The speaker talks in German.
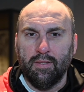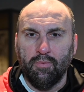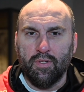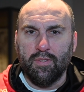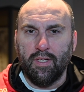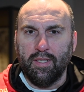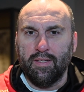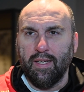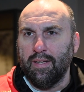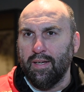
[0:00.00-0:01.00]
äh,
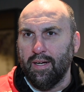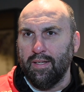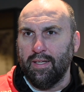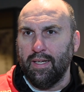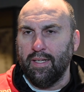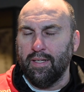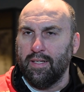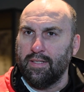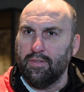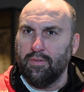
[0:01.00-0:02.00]
Emotionalität herangehen,
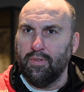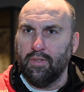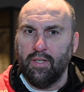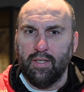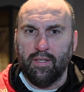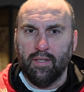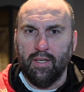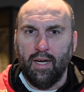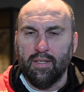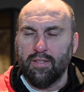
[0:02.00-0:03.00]
also wirklich äh,
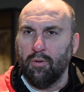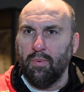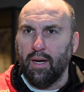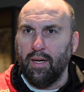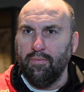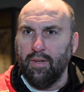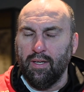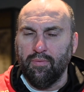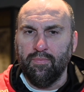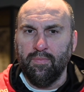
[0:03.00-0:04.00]
alles nochmal
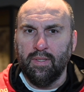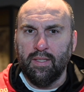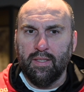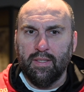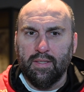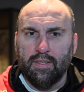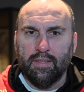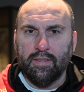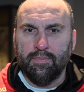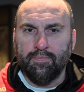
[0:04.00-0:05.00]
reinwerfen.
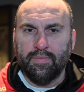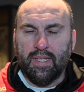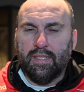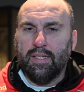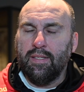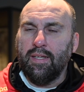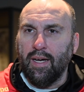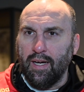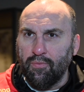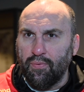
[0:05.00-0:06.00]
Ähm, das ist nicht
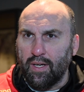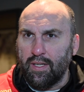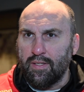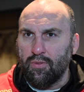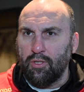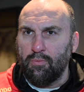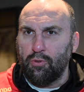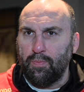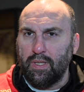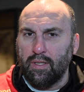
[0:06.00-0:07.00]
einfach in so einem
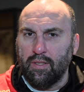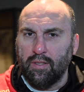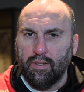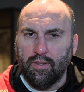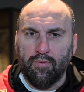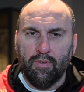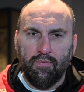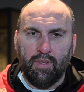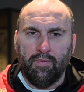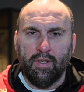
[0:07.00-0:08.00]
Spiel, äh,
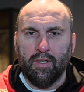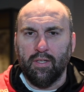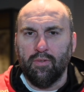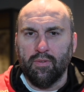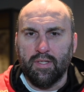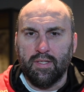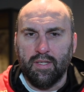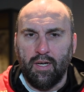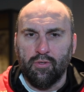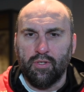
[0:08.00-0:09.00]
wenn wir uns
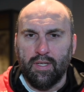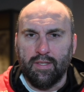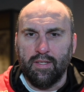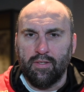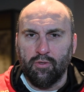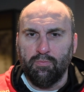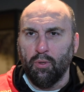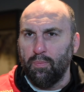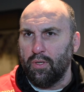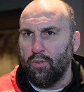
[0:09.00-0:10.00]
ausschließlich durch
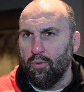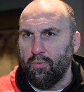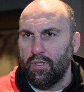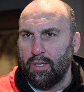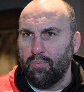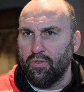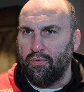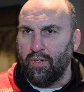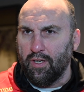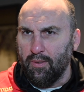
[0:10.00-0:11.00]
Publikum und
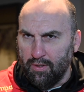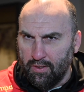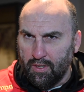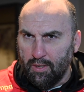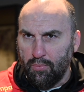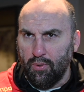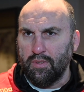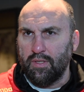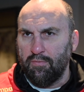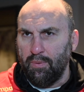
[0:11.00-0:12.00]
Atmosphäre
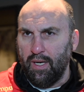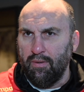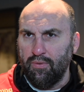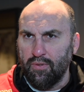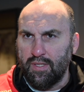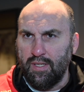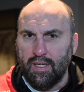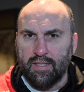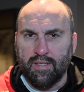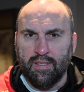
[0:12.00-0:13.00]
positiv beeinflussen
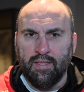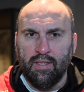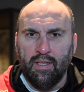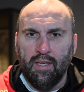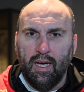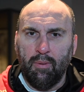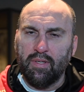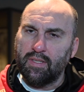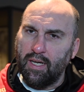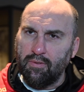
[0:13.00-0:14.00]
lassen. Aber es kann